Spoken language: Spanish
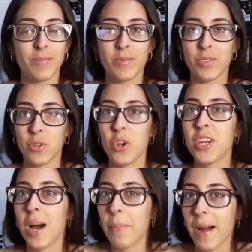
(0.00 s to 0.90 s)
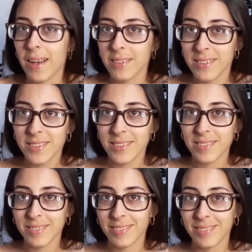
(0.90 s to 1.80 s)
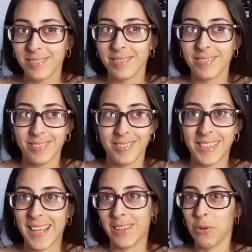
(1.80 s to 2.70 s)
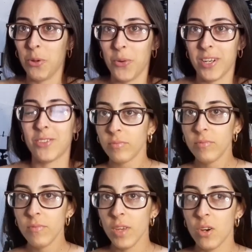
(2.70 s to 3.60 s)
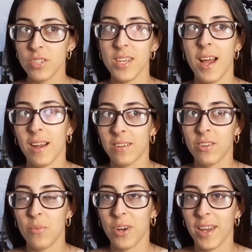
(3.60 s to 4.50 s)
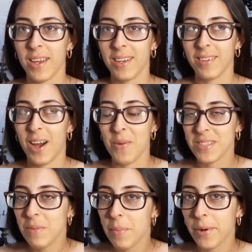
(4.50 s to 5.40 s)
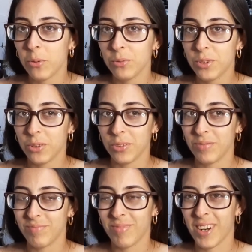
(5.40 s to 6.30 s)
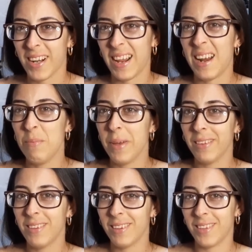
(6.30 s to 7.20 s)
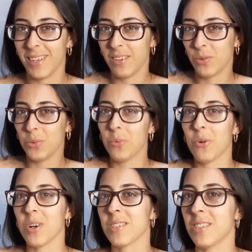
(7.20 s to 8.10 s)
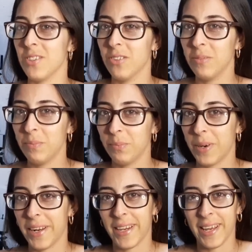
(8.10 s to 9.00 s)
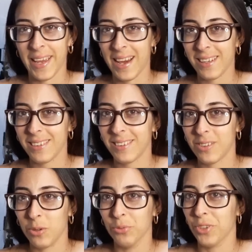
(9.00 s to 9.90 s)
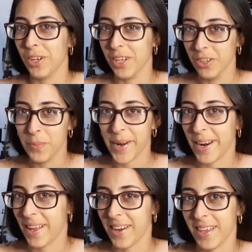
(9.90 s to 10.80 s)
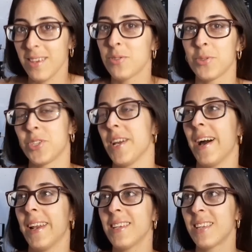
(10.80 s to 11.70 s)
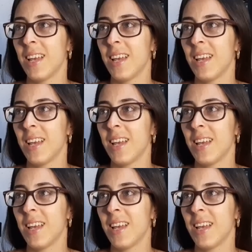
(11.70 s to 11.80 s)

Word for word: soy capaz de todo esto. O sea, como que a veces me pregunto, ¿realmente tienes tu vocación para crear contenido para las redes sociales?